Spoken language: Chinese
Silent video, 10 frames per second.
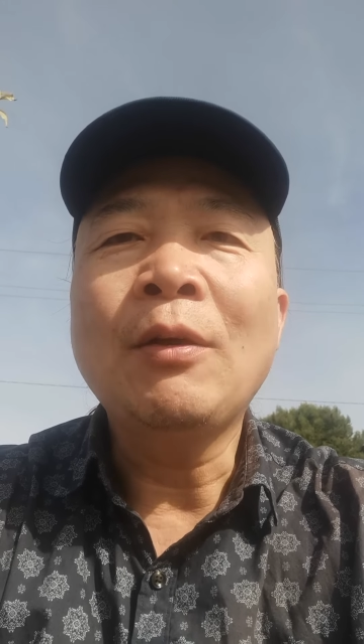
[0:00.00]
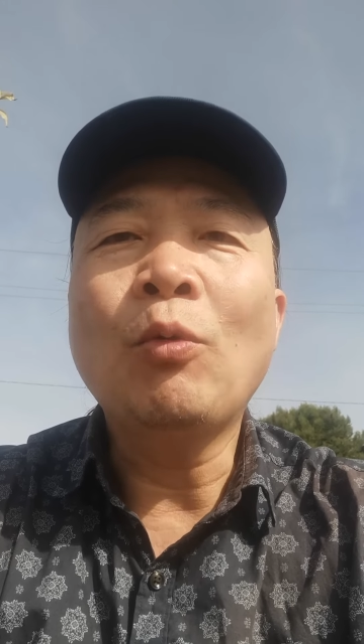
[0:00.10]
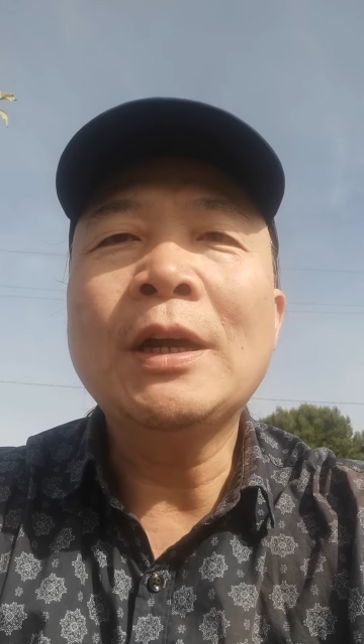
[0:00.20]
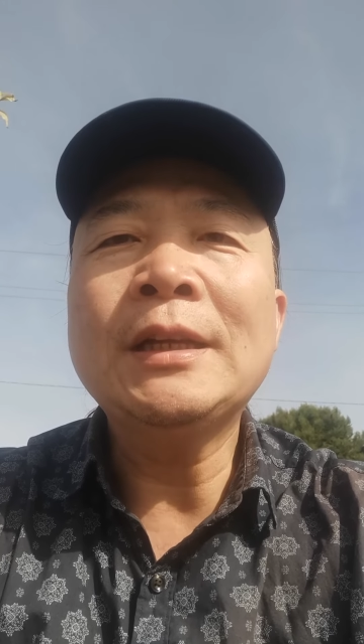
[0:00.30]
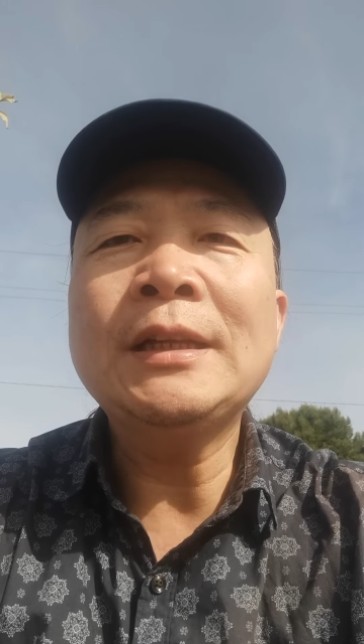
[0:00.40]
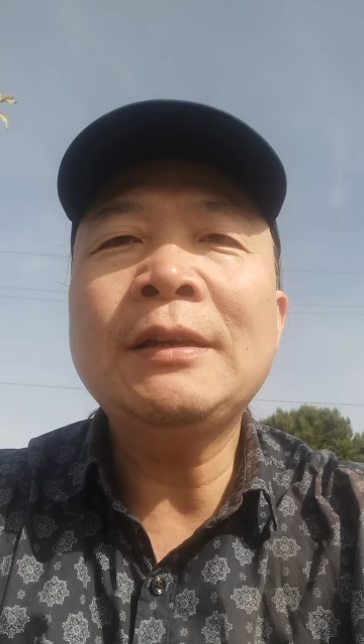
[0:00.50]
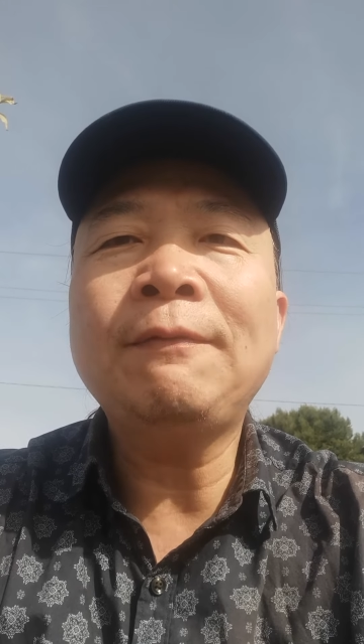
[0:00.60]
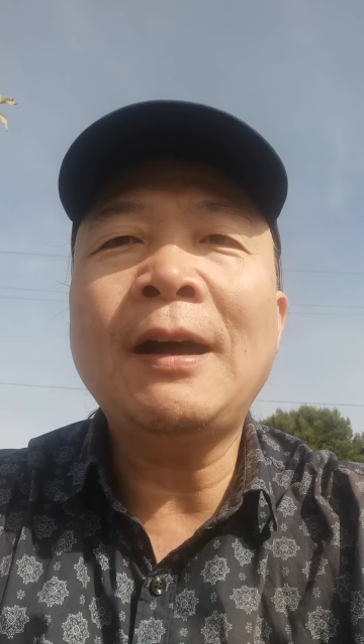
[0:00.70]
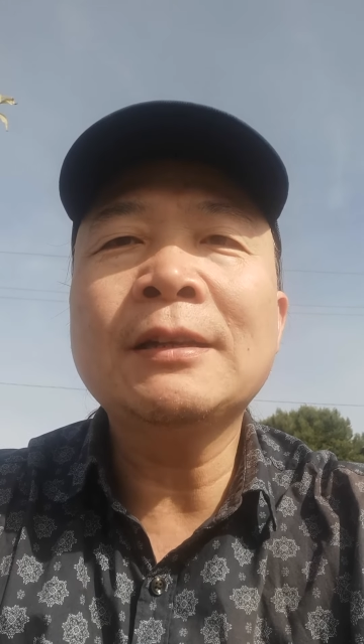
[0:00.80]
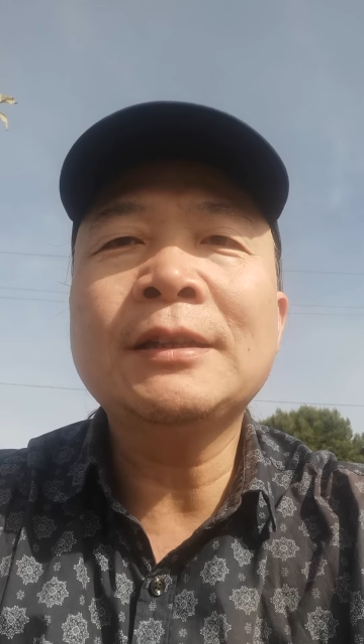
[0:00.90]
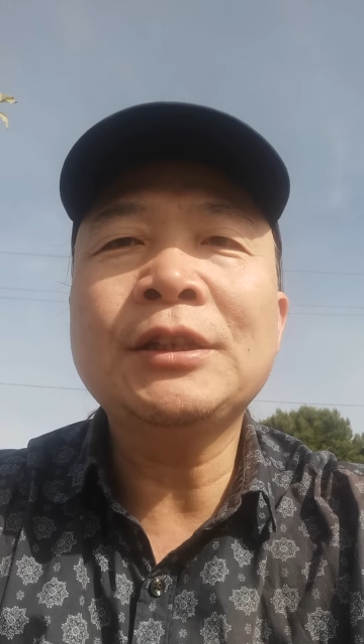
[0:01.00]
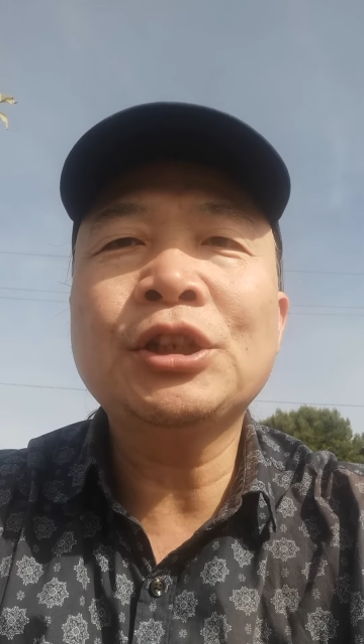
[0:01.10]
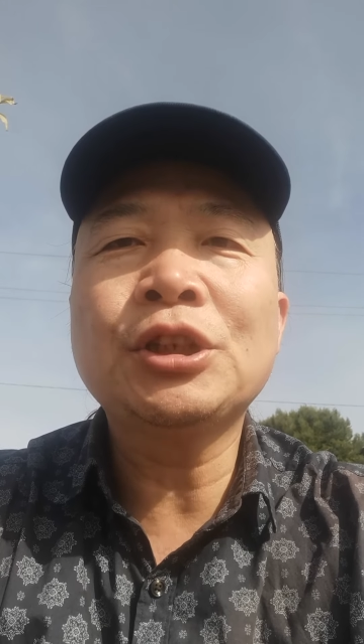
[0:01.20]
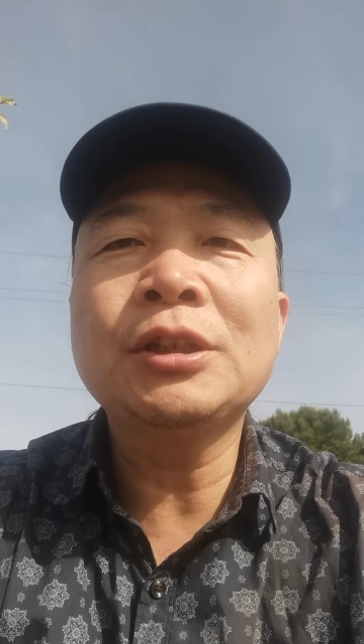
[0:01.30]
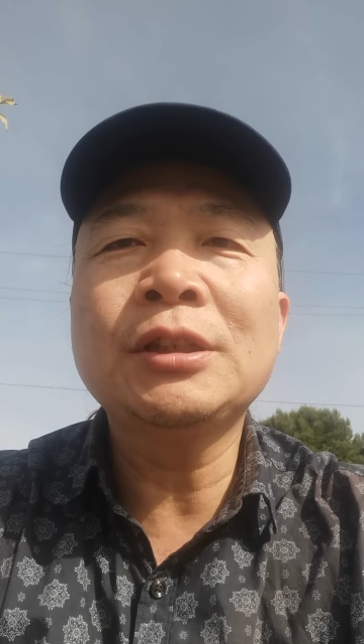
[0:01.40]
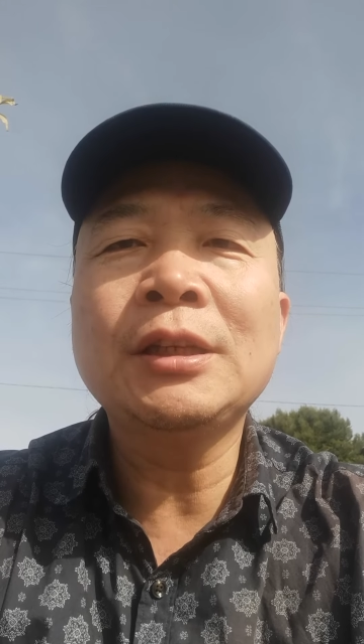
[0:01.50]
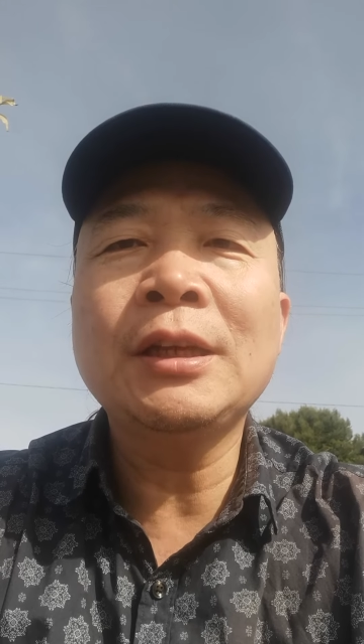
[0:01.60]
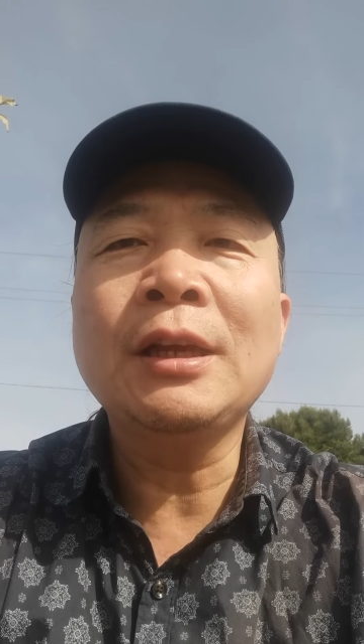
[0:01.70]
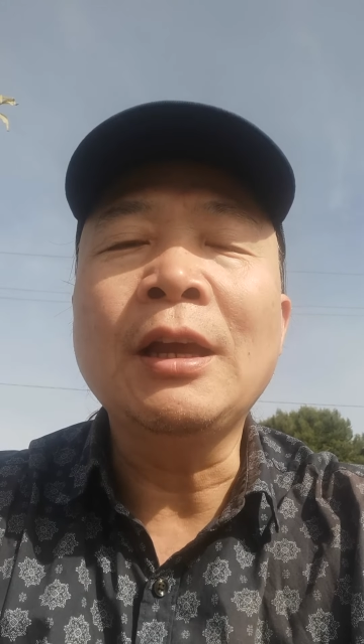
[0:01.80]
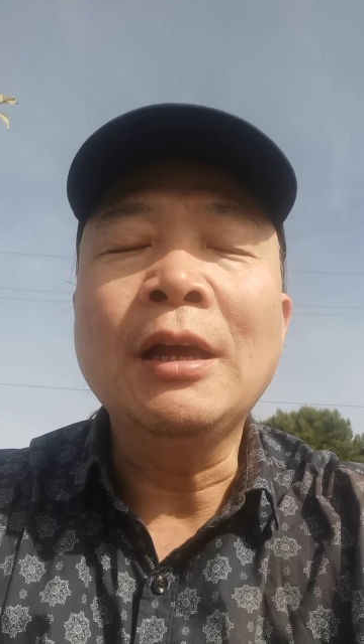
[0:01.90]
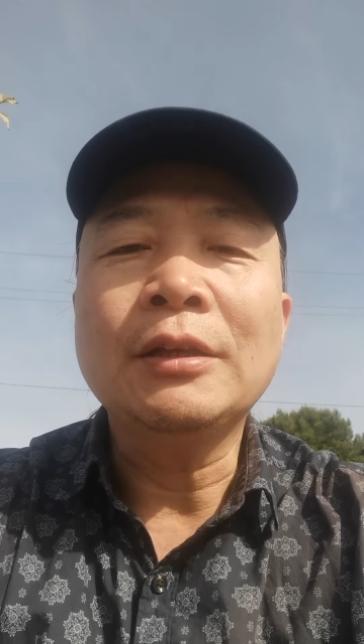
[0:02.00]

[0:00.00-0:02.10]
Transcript: 为你放弃世界，